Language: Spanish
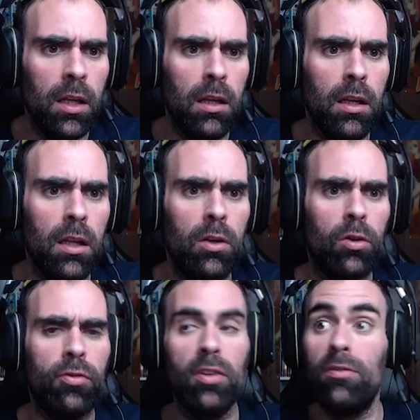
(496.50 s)
y
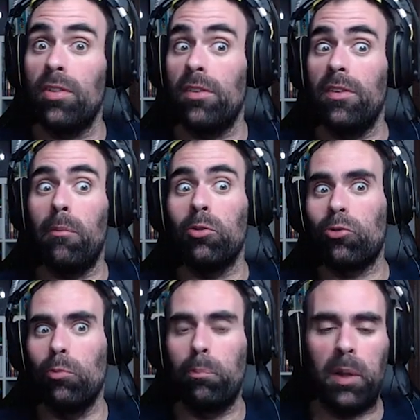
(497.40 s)
nos encendemos
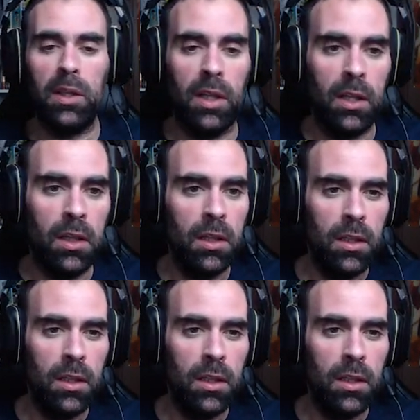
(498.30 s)
un piti.